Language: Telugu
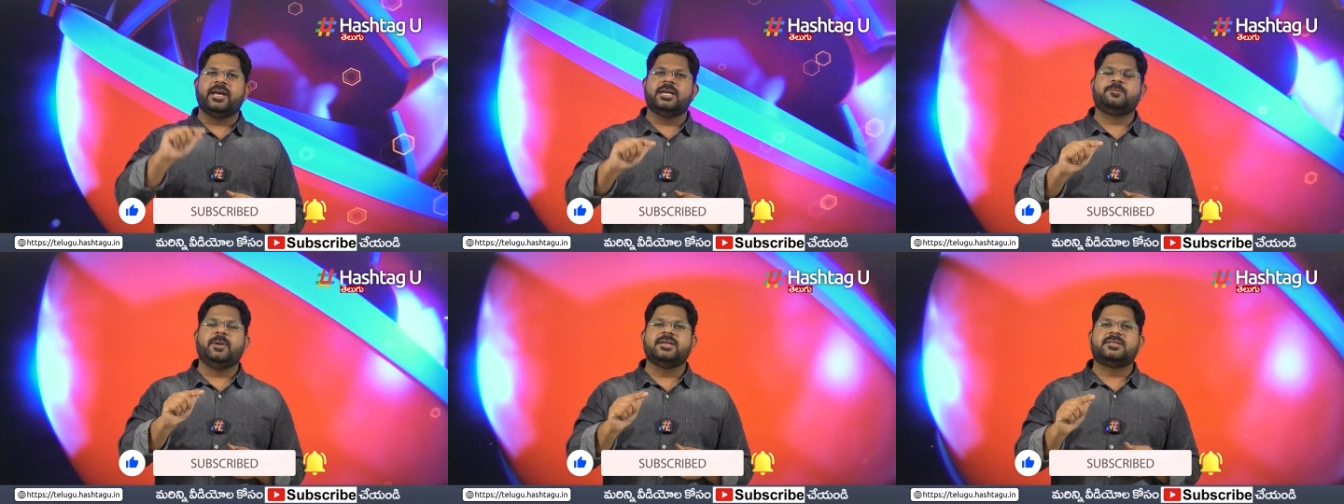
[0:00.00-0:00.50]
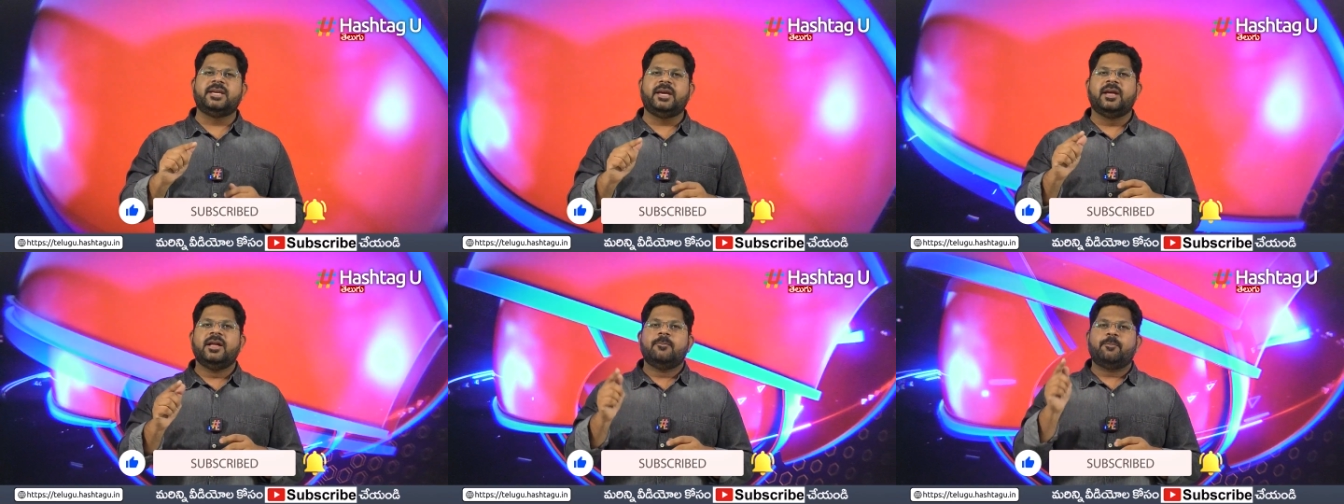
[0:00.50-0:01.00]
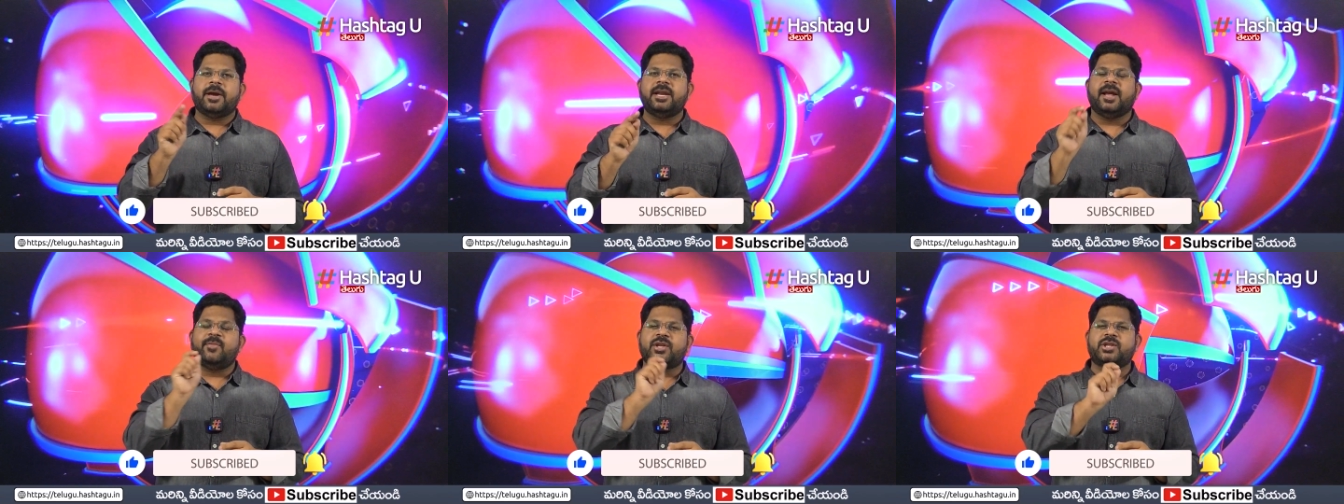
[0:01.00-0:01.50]
టీఎస్పీఎస్సీ పైన
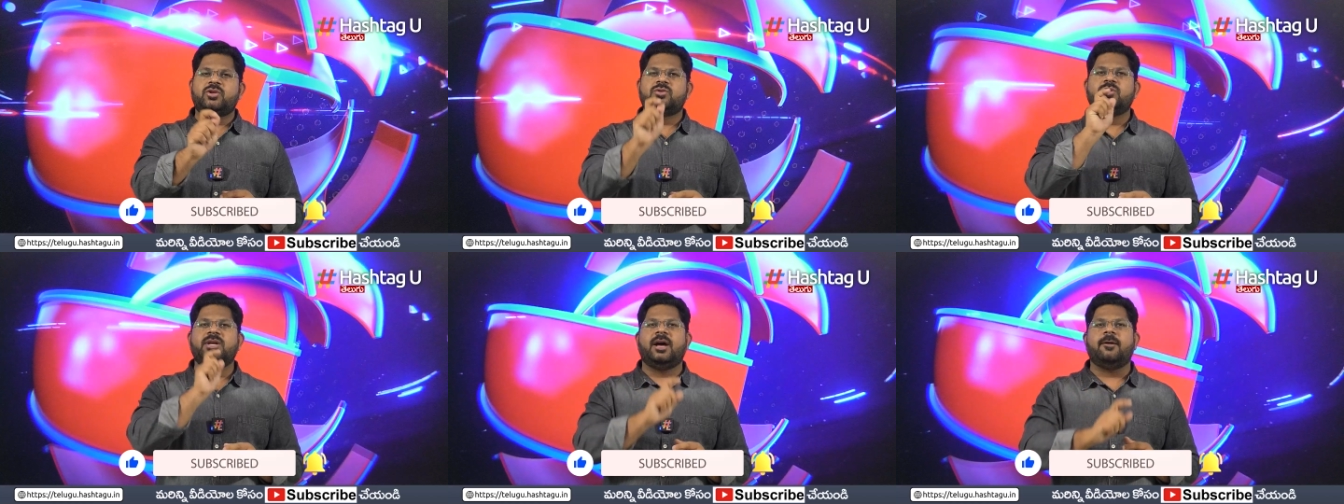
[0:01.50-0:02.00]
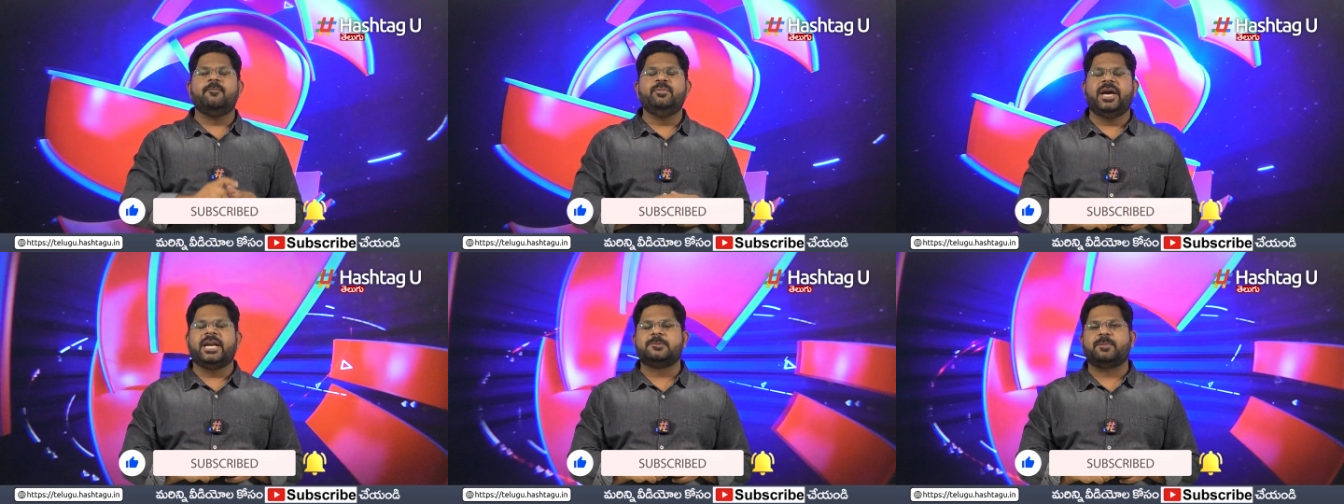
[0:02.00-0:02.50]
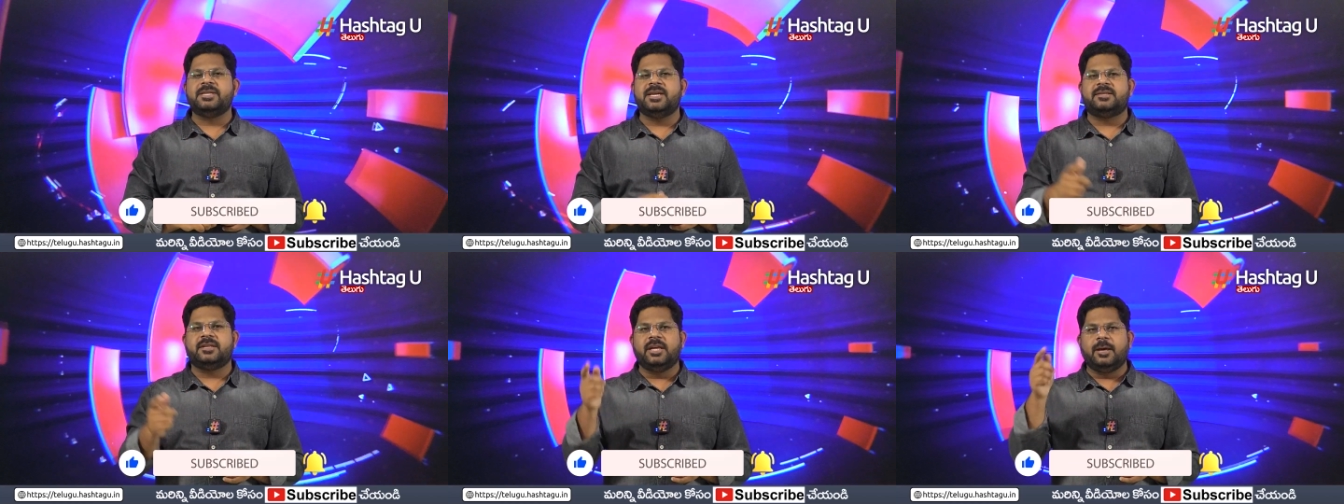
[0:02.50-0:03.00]
ఎంత చిత్తశుద్ధిగా బీఆర్ఎస్
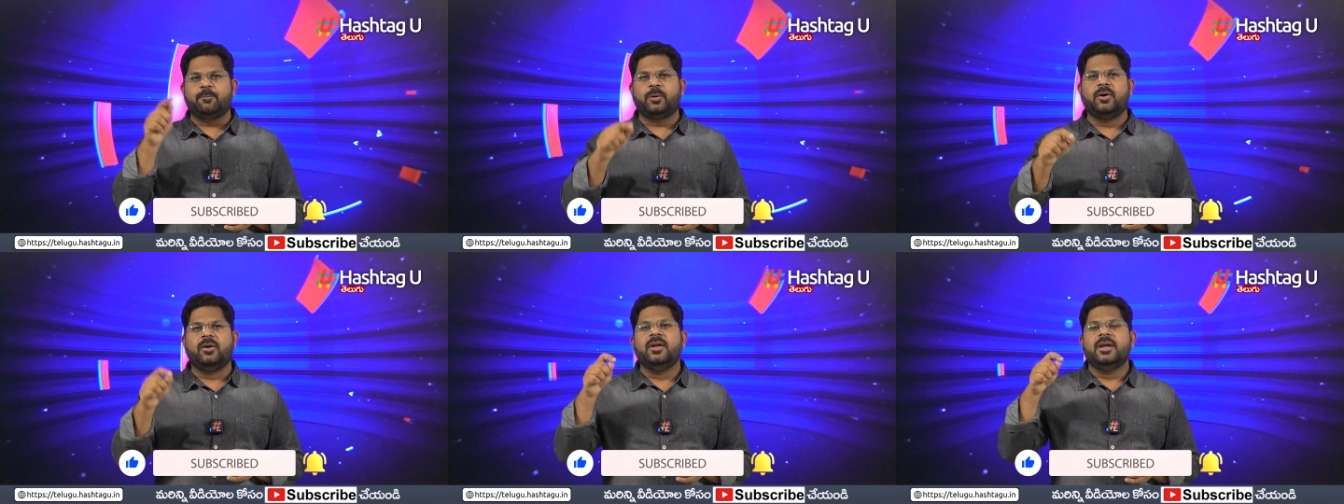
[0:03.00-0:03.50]
పనిచేసింది ఇప్పుడు